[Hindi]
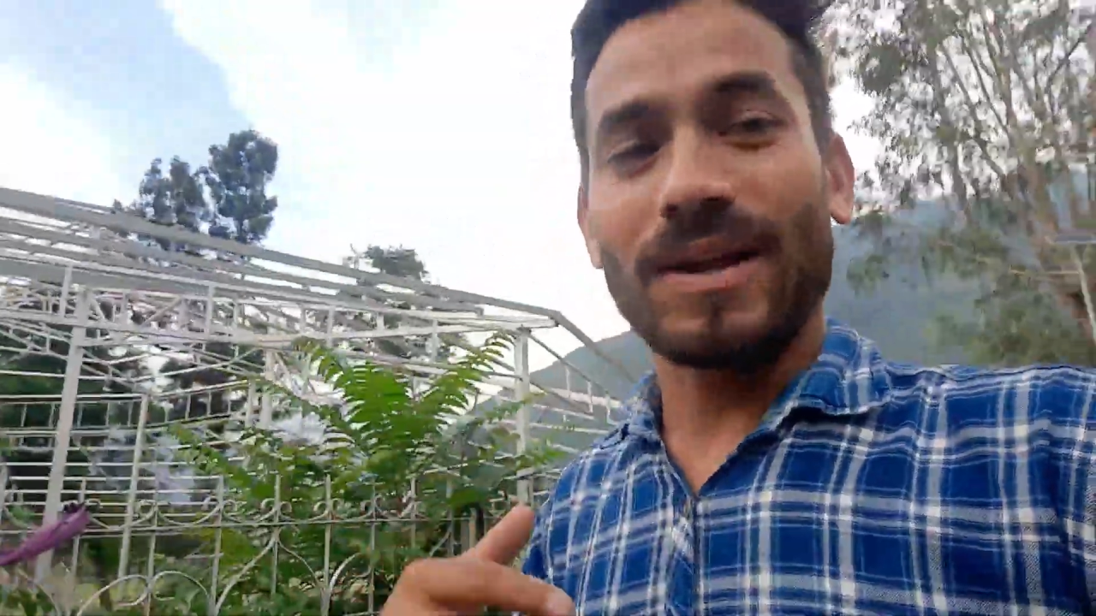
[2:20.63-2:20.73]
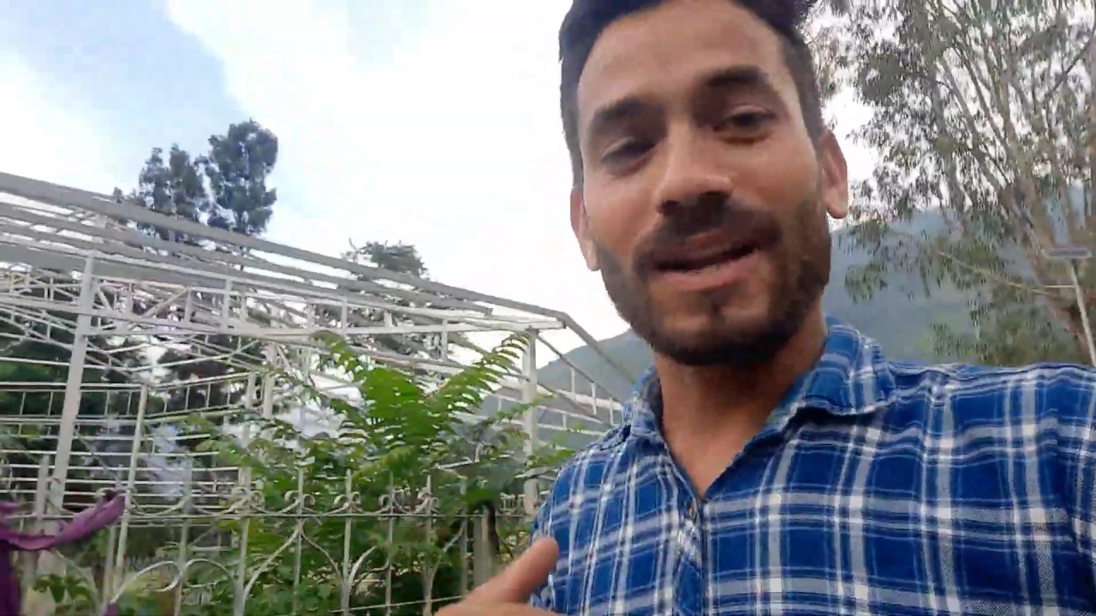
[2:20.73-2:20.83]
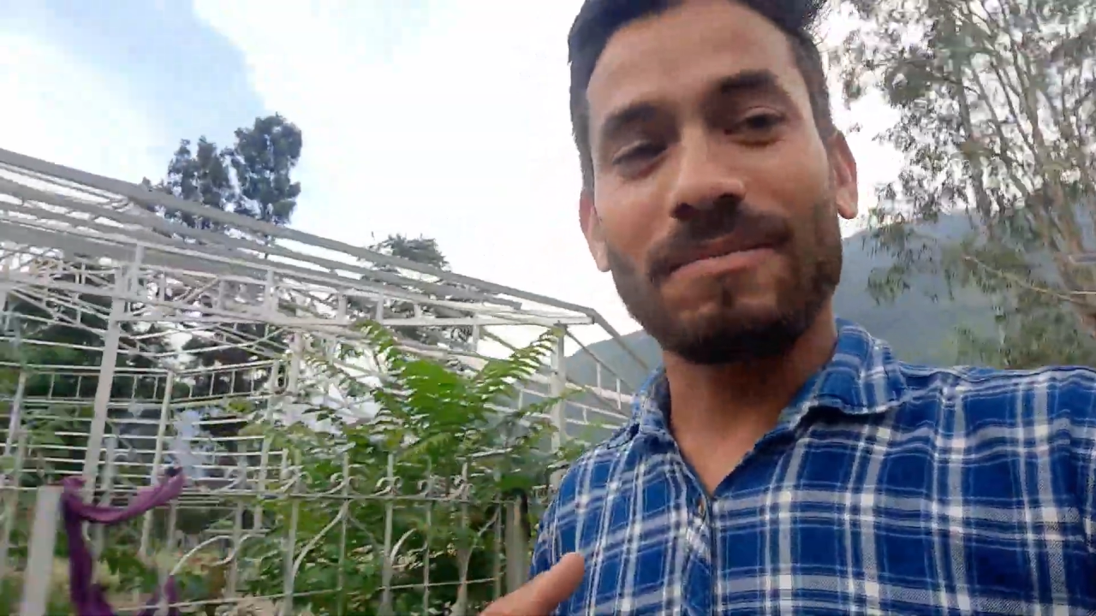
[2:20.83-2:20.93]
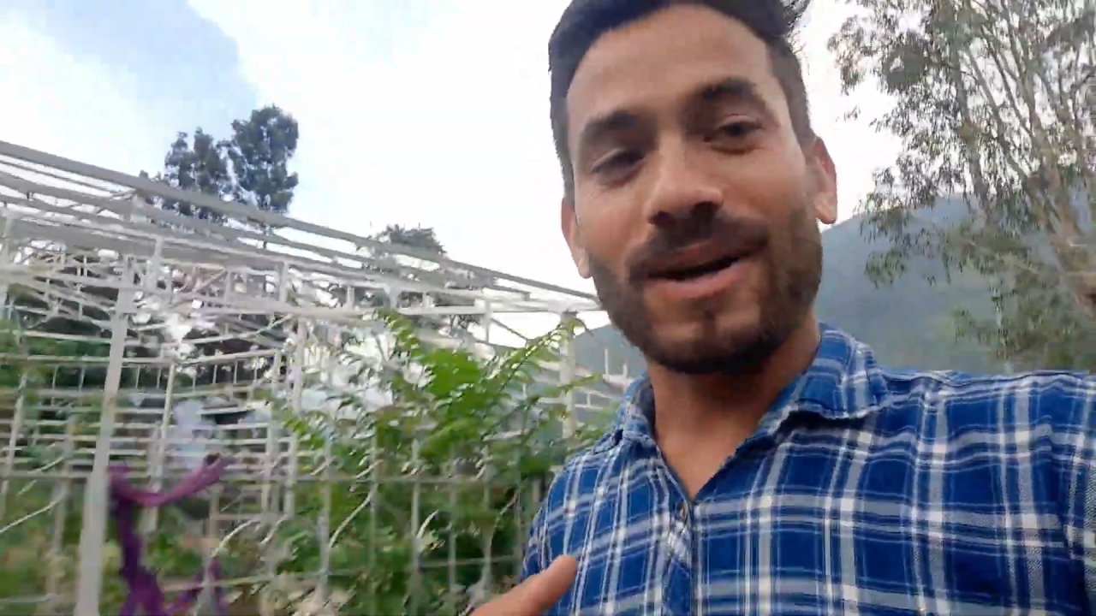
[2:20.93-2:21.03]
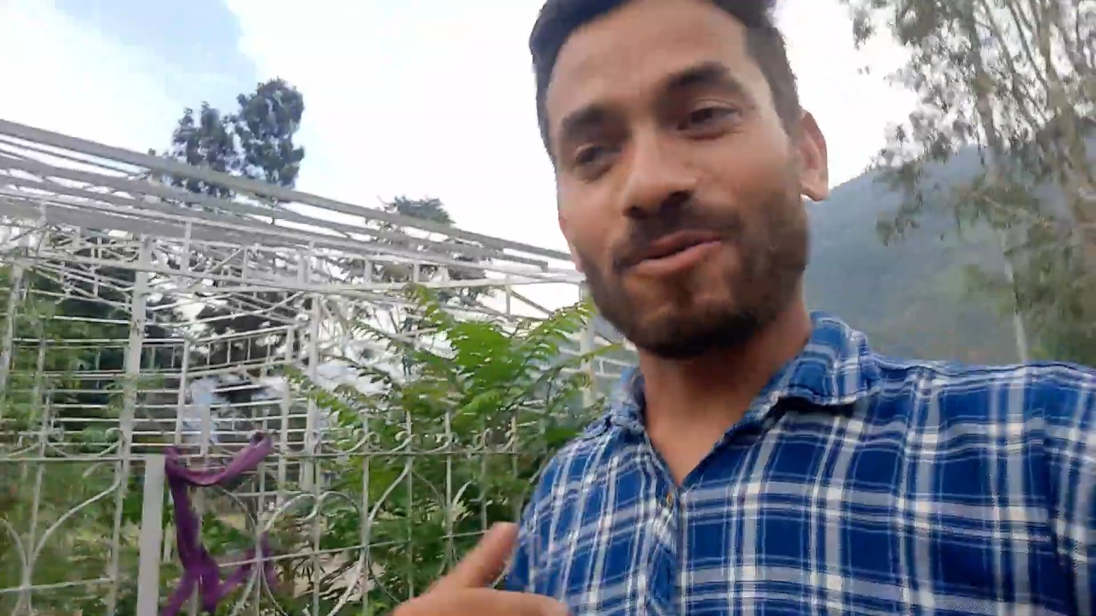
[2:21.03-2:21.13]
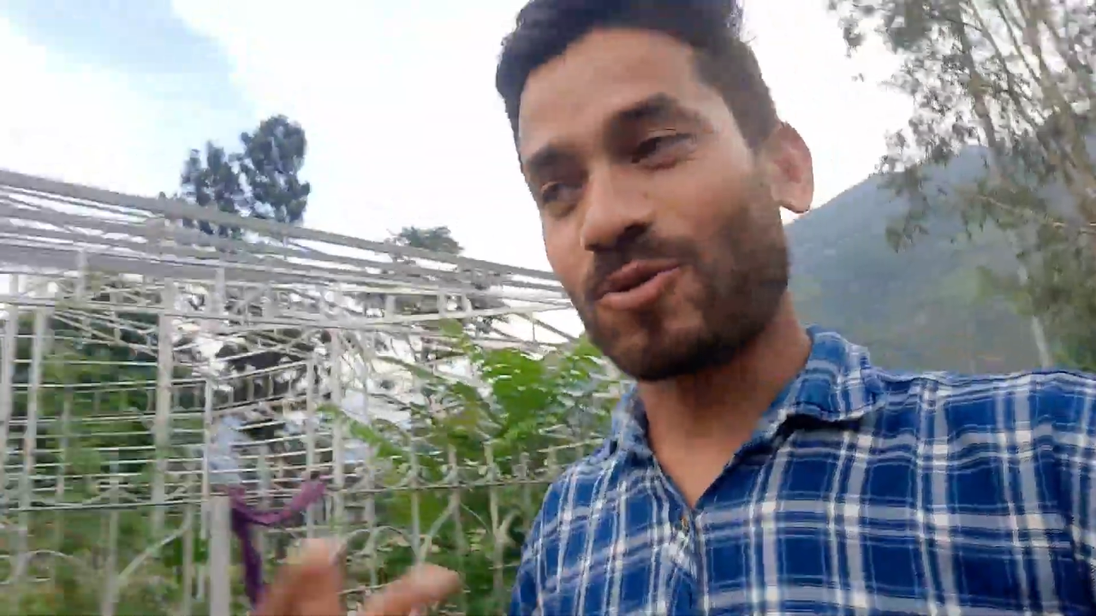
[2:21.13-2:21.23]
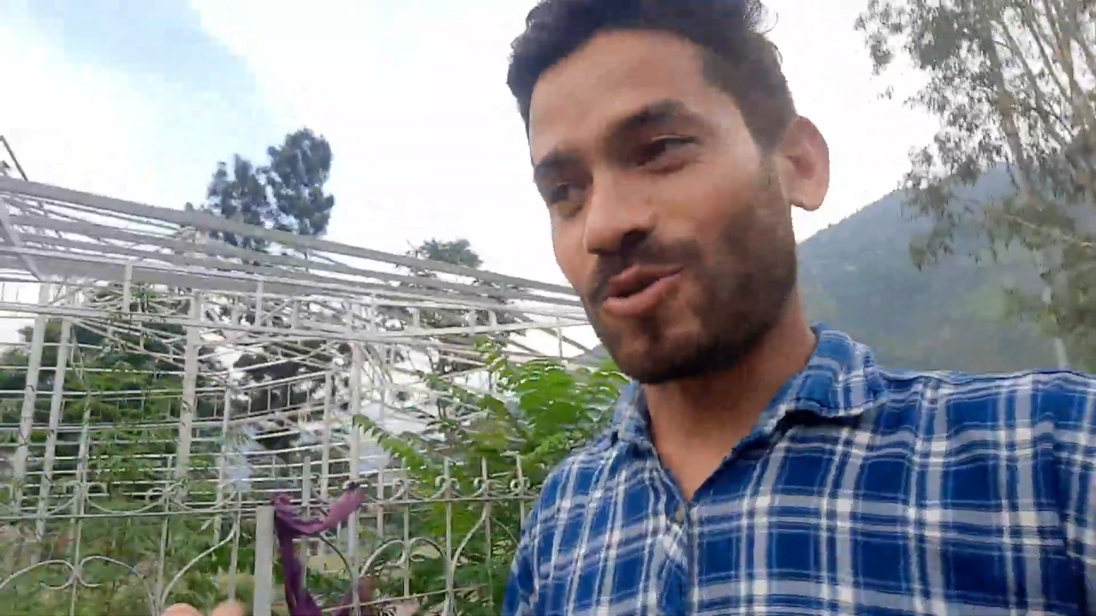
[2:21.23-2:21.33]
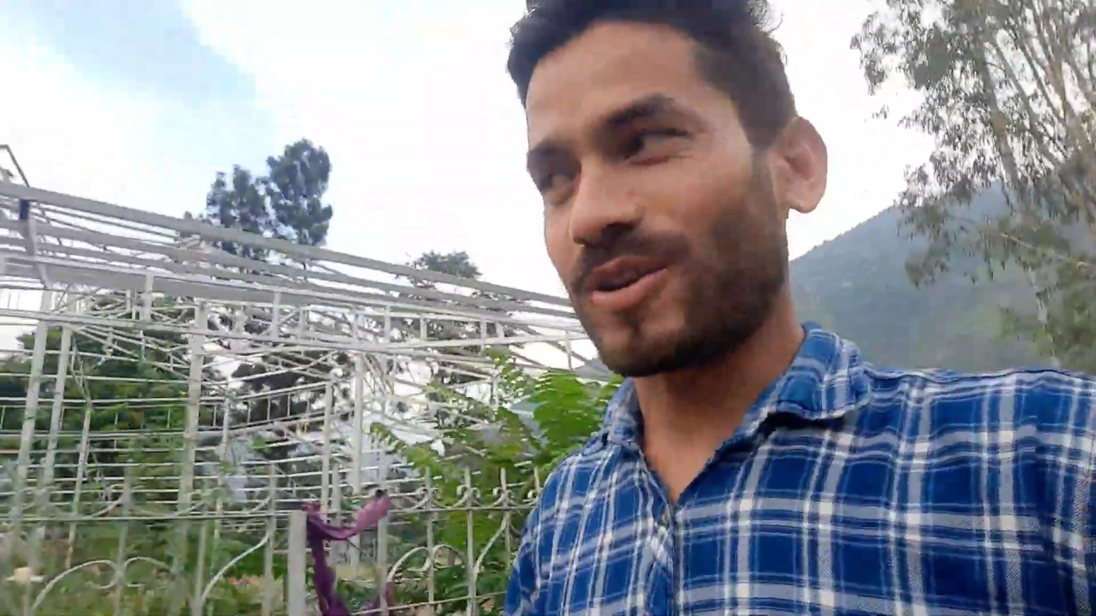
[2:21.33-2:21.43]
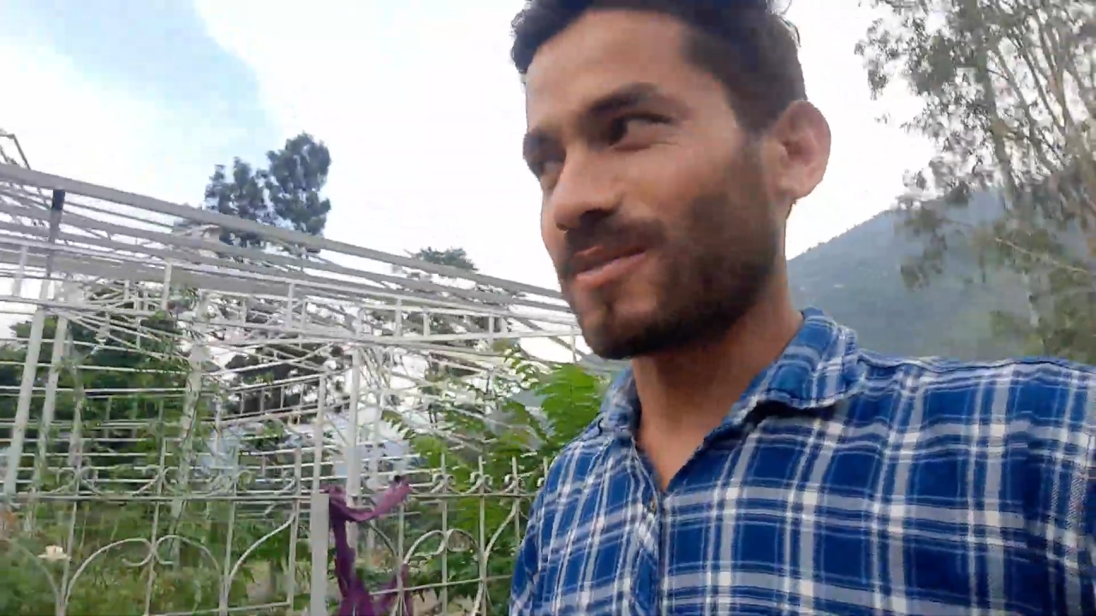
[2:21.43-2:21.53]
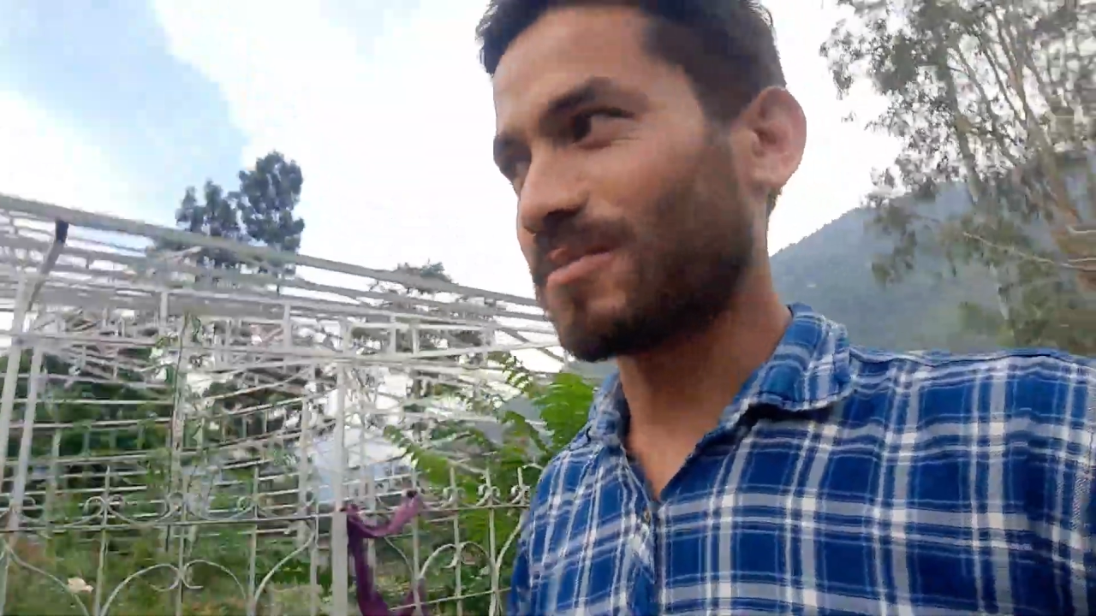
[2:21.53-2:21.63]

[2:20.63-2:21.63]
मैंने पढ़ा कुछ और ही